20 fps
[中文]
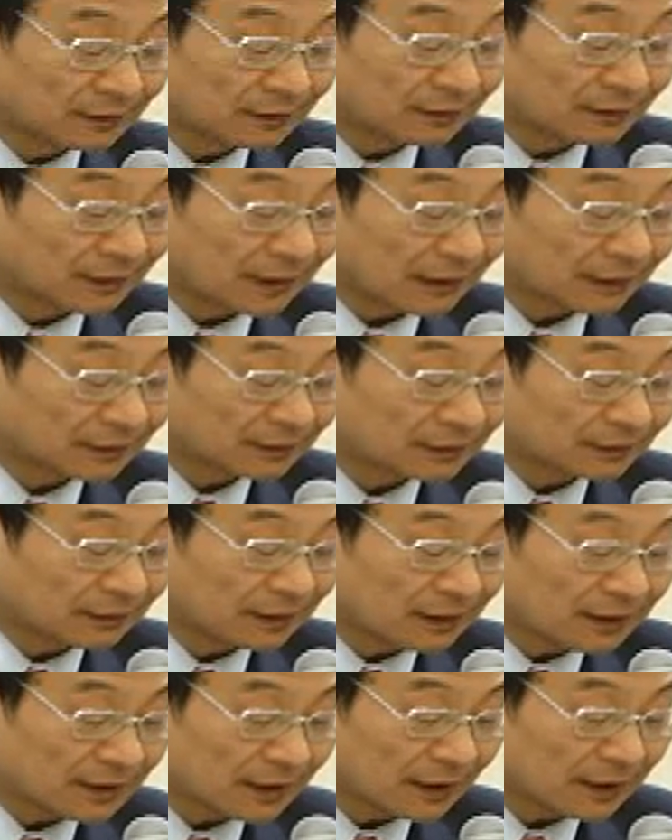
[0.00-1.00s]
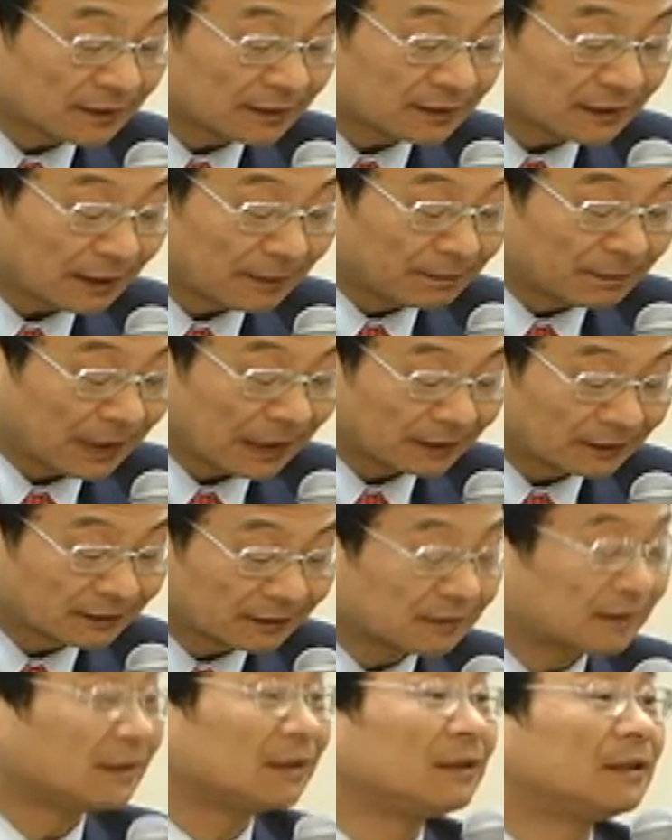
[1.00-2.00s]
的话是一千三百
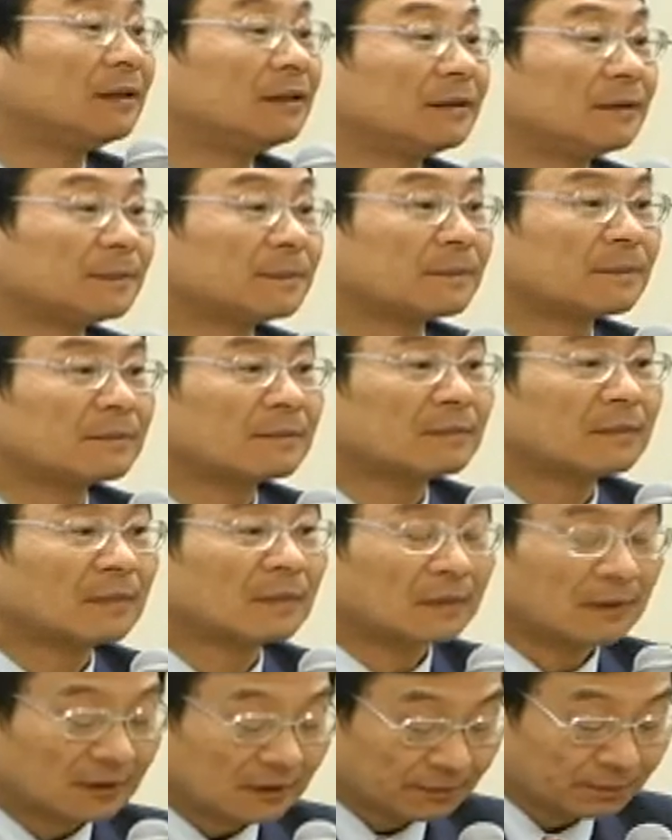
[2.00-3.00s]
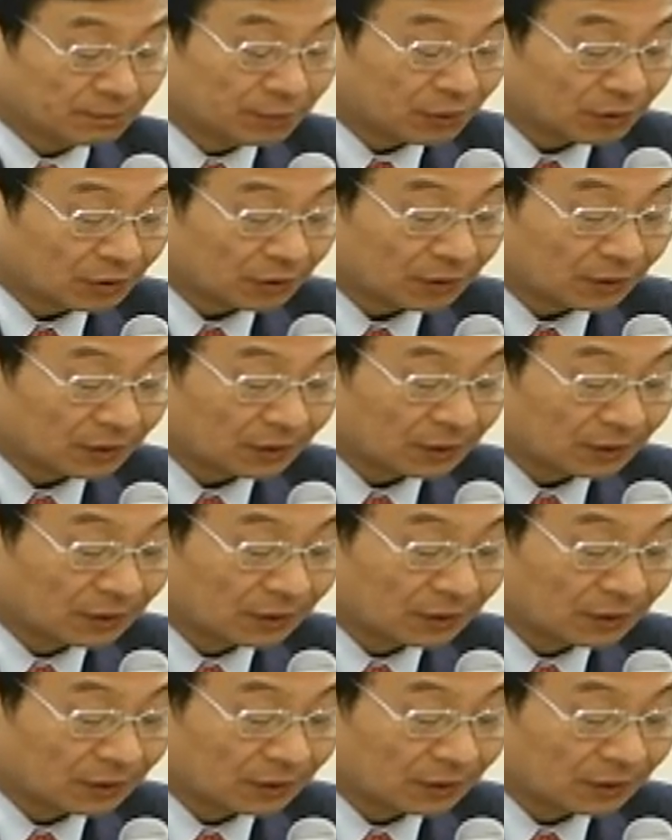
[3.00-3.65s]
四十一，是破